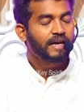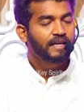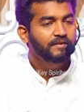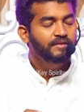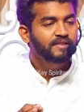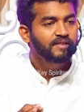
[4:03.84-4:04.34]

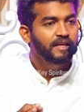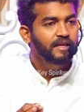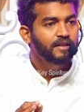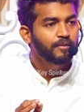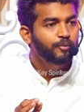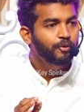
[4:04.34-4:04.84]
தயவு
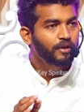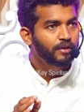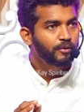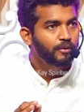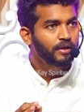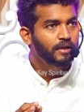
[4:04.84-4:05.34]
செய்து
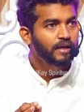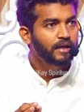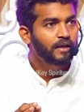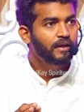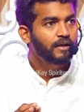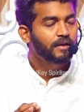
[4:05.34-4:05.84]
புரிந்து கொள்ளுங்கள்